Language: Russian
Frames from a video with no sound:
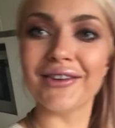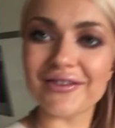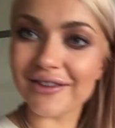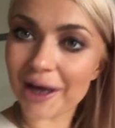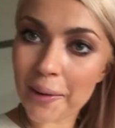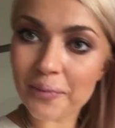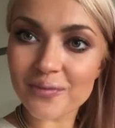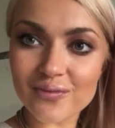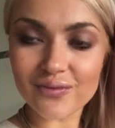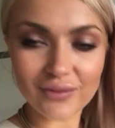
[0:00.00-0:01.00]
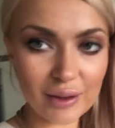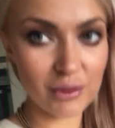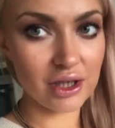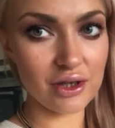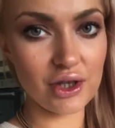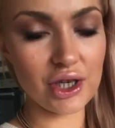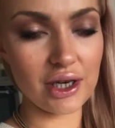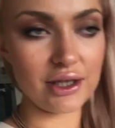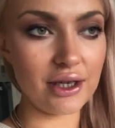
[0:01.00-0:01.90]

от вина. Мы сейчас встречались